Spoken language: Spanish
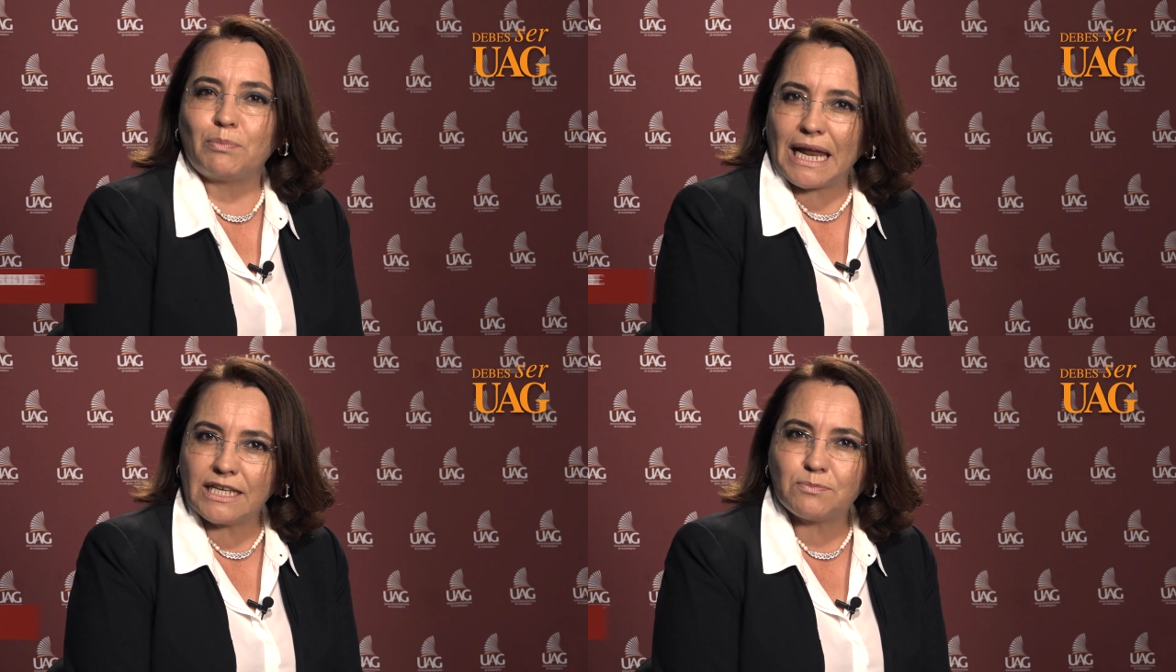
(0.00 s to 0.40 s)

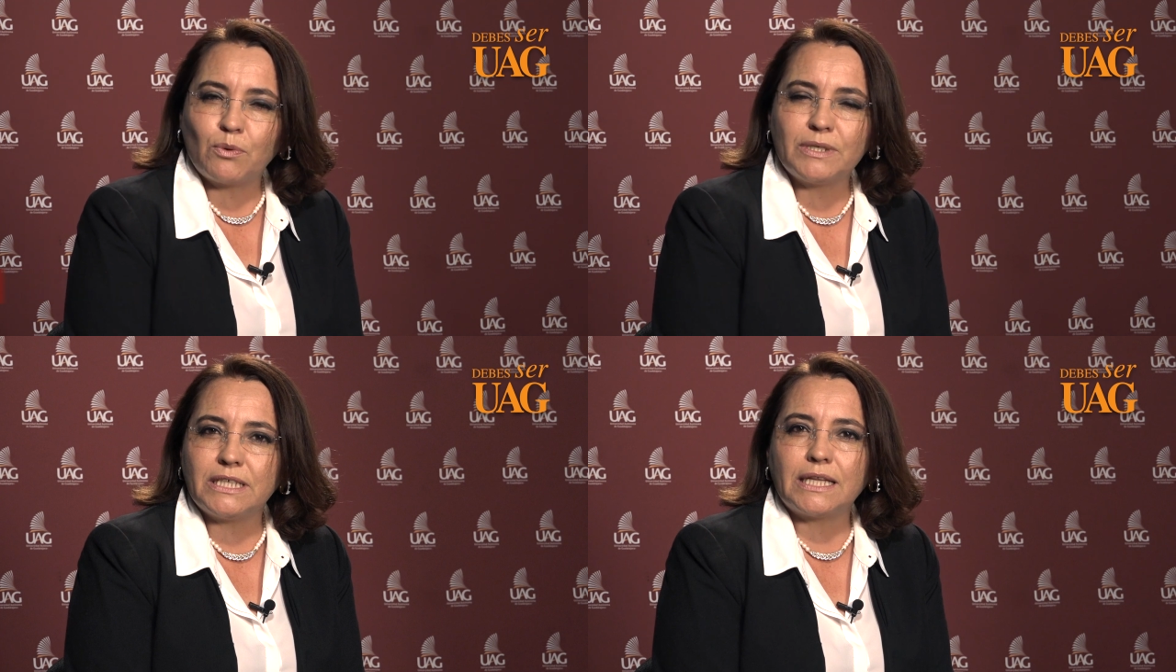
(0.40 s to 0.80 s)
planes
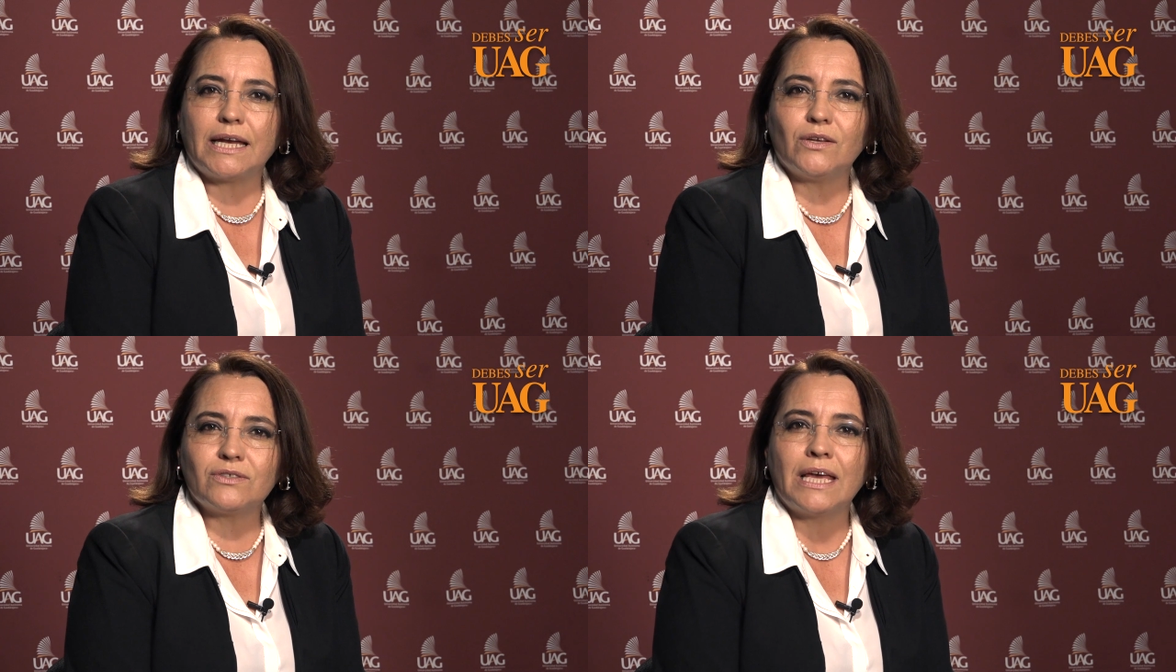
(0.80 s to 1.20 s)

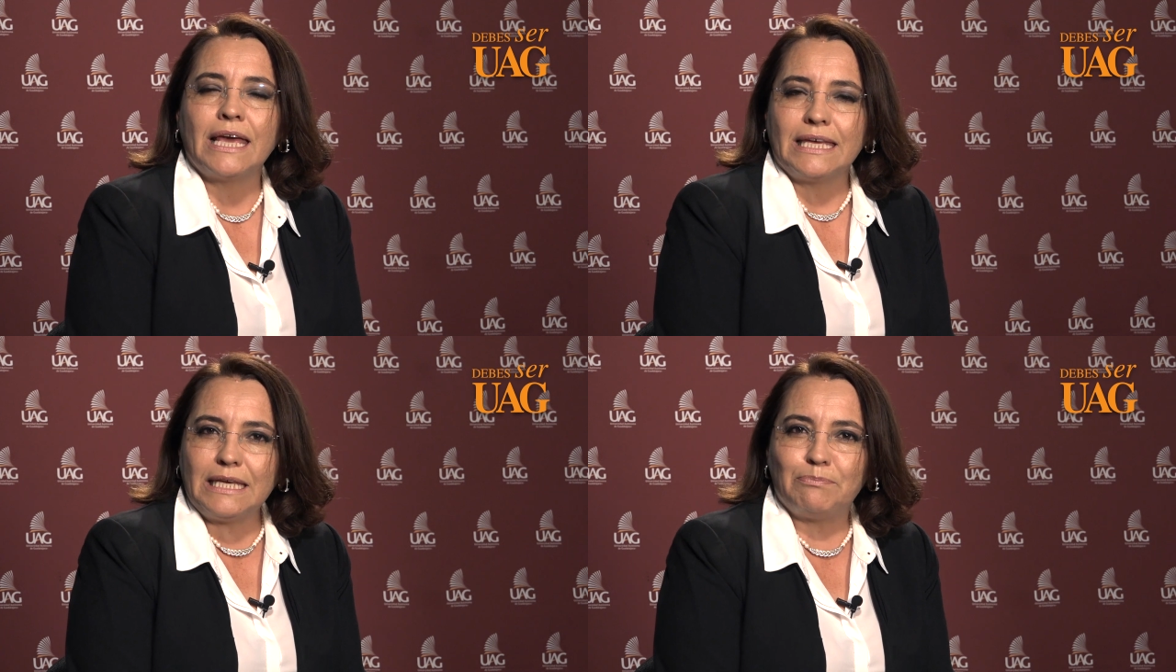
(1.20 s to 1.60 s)
publicitarios
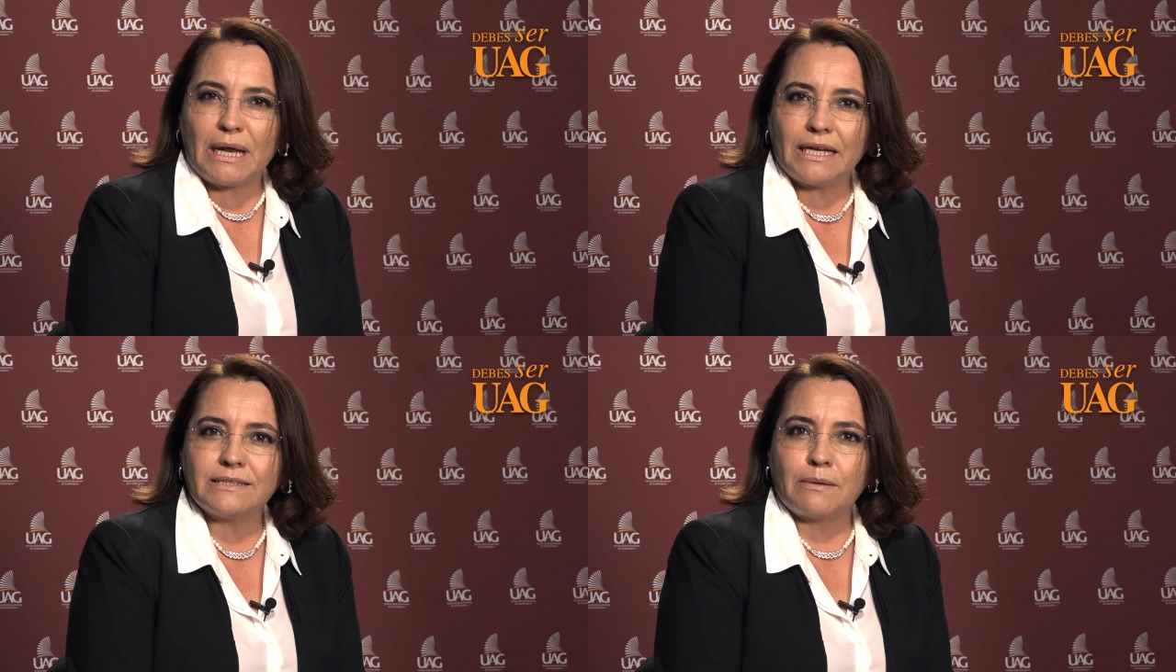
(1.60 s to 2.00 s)
y
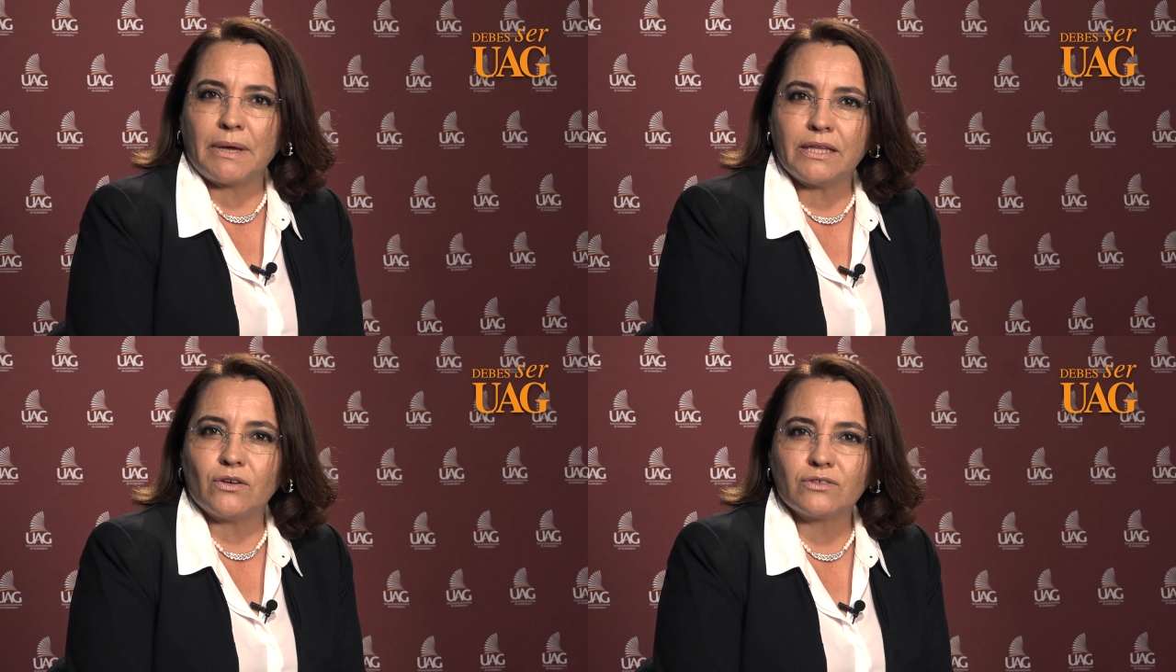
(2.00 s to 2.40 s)
planes de
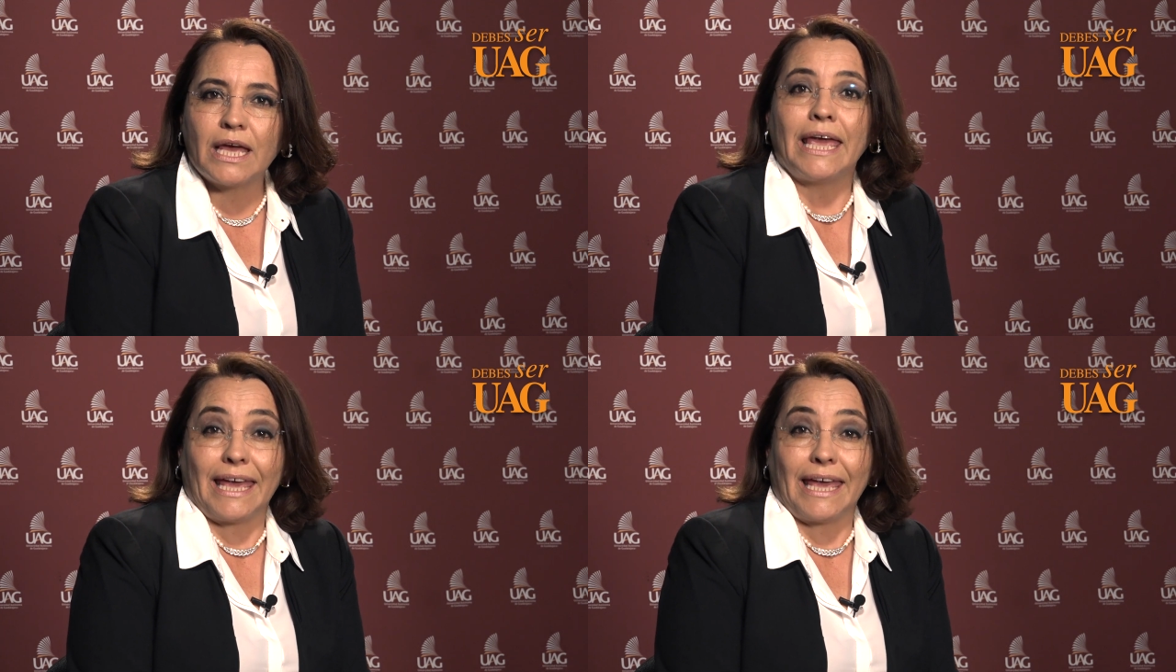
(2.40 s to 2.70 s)
medios.